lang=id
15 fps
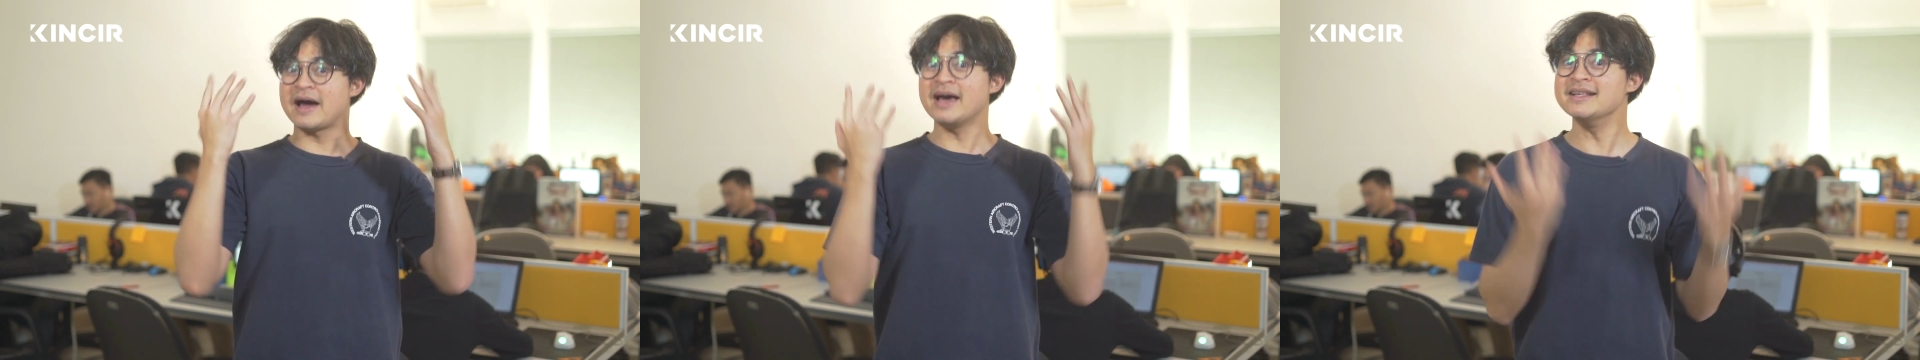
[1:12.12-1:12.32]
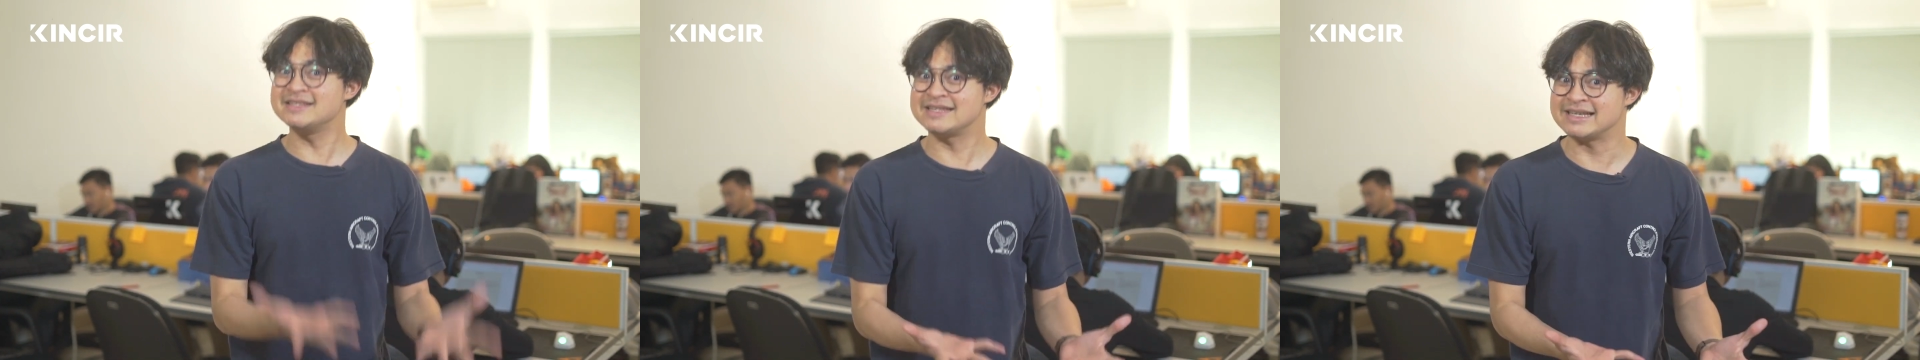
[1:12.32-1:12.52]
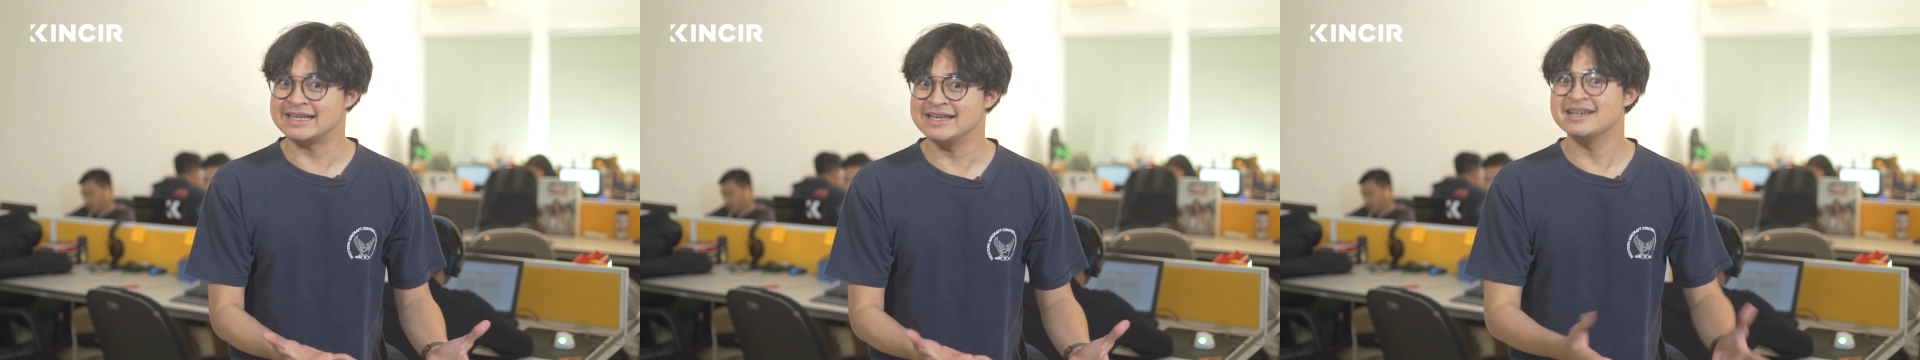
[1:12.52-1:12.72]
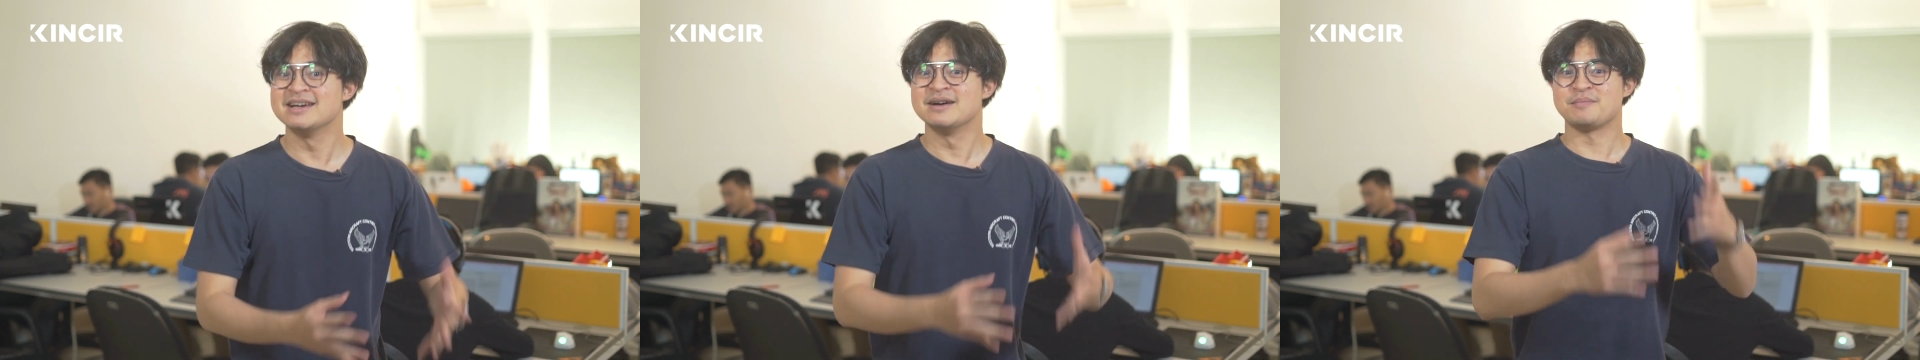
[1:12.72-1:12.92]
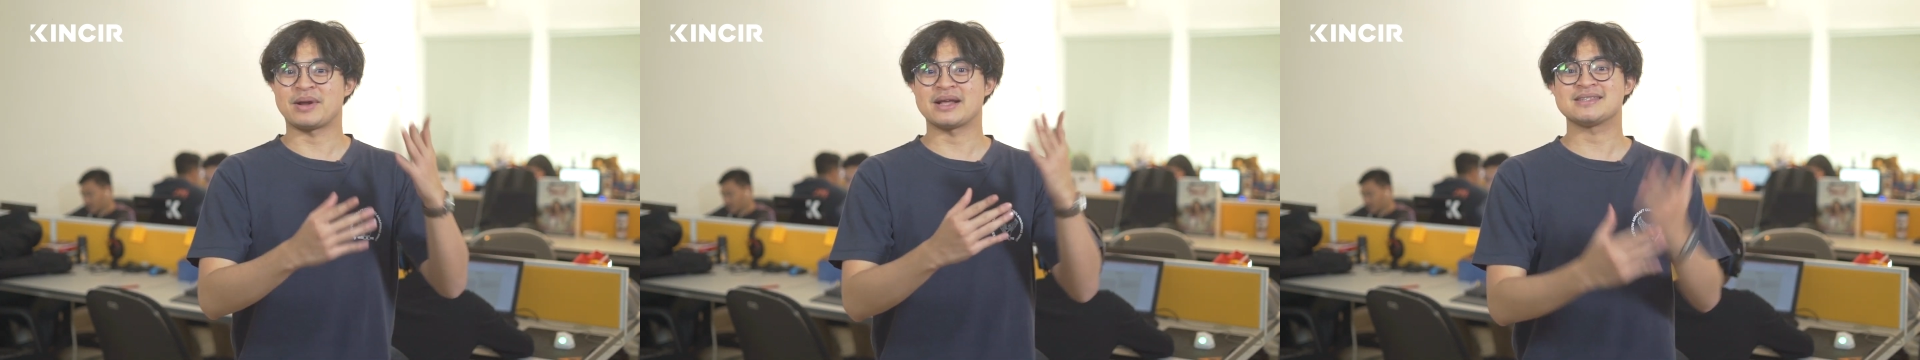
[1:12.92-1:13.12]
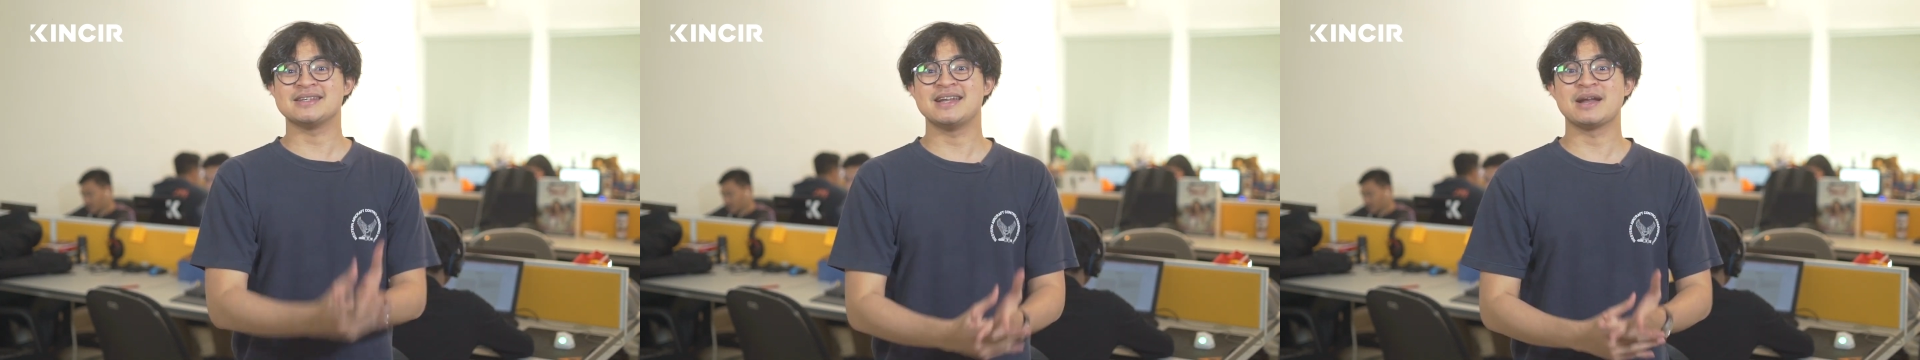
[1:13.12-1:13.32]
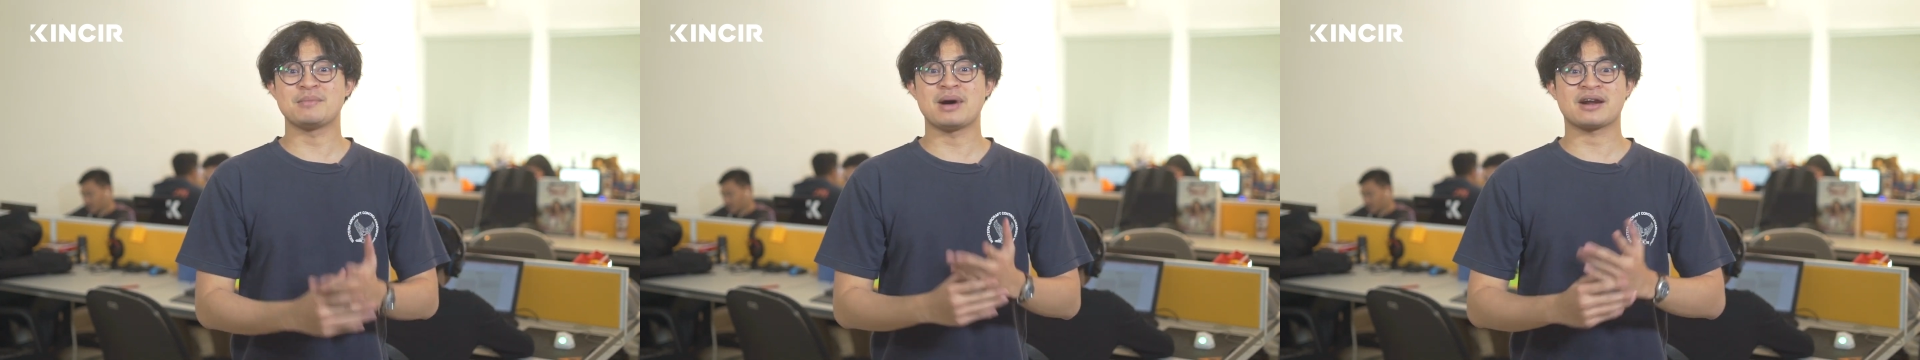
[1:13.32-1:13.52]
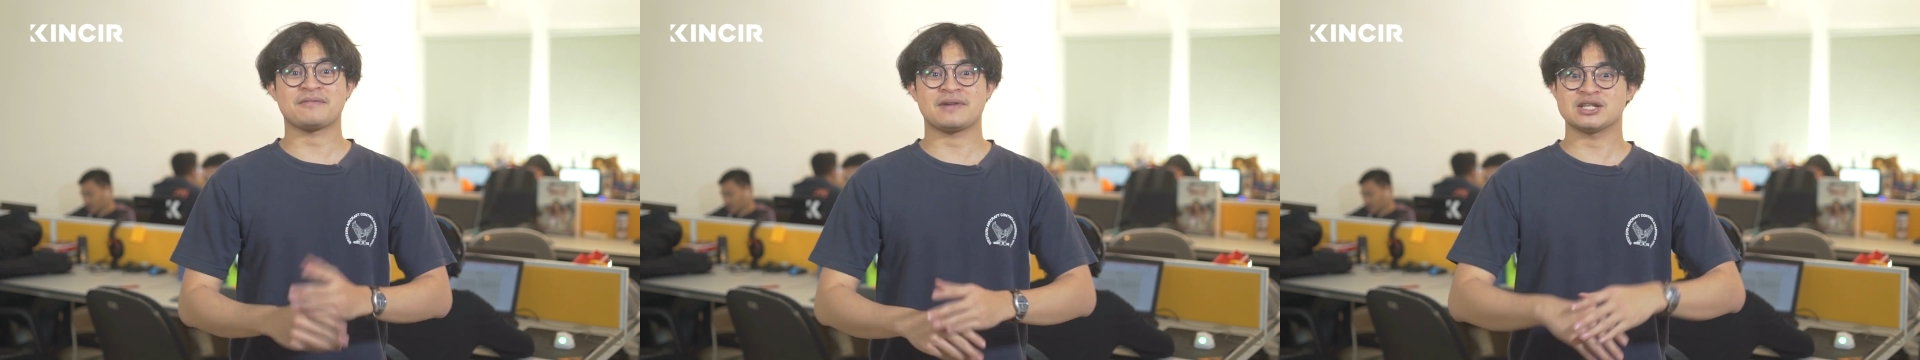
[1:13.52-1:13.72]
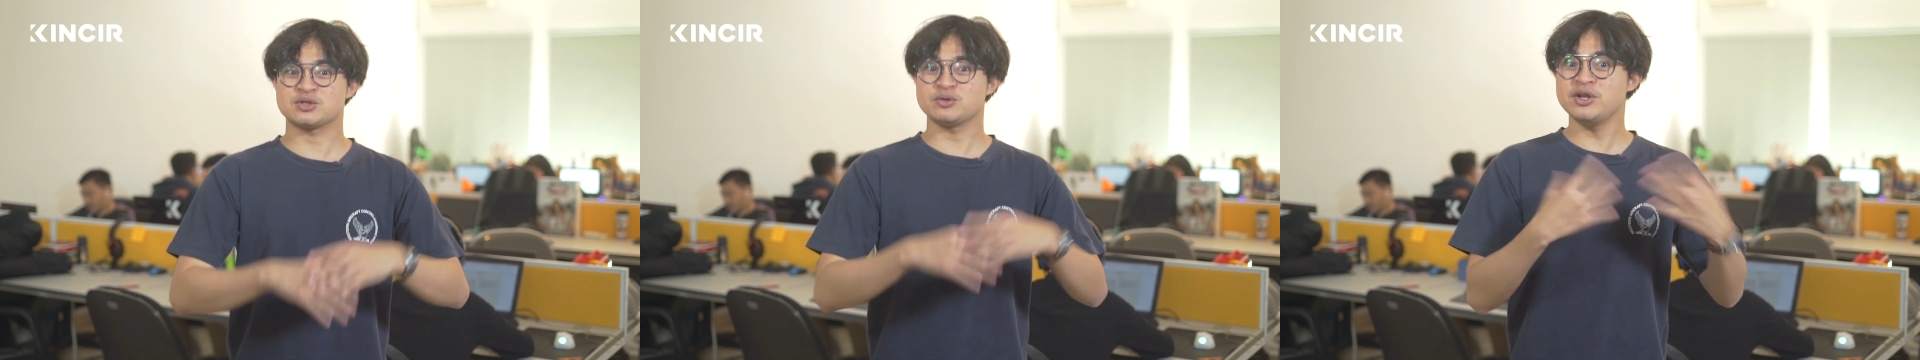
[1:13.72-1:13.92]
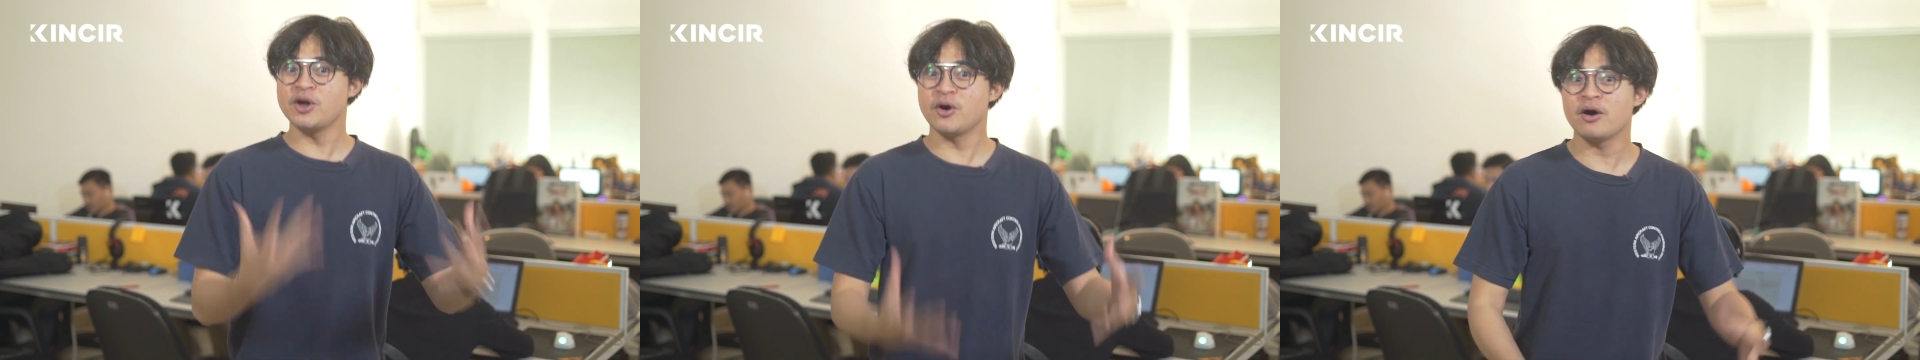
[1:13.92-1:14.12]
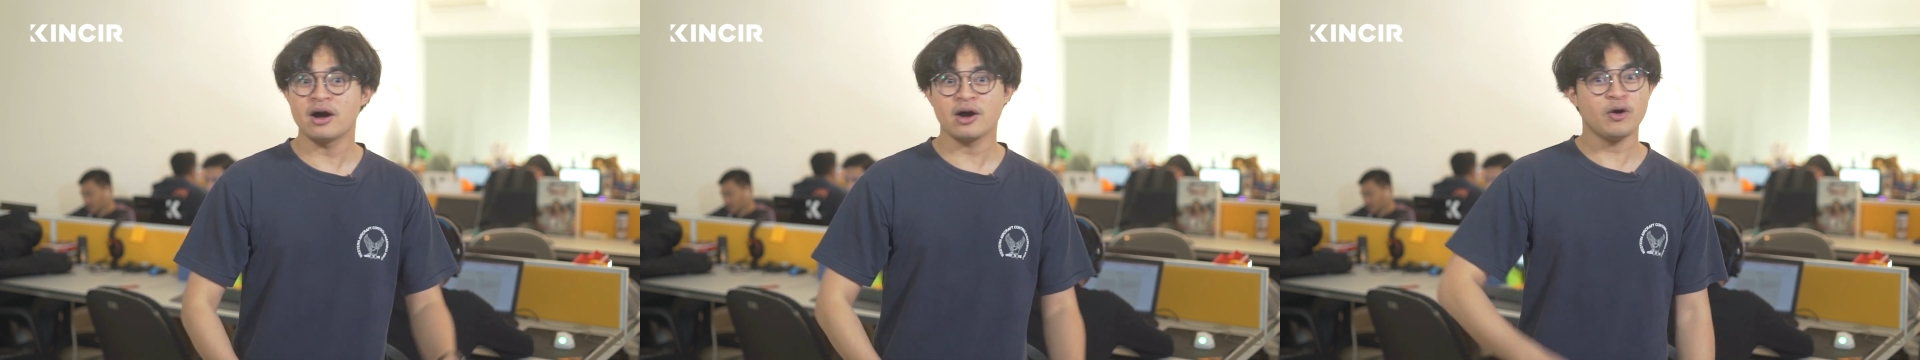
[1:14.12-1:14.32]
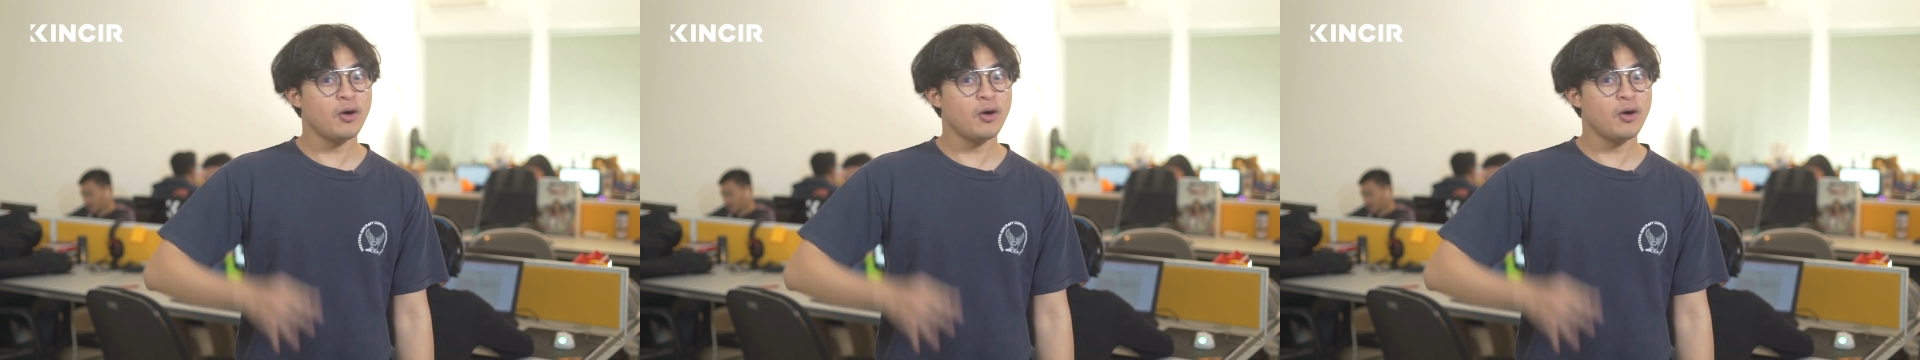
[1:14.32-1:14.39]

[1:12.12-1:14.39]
Feige, presiden Marvel Studio,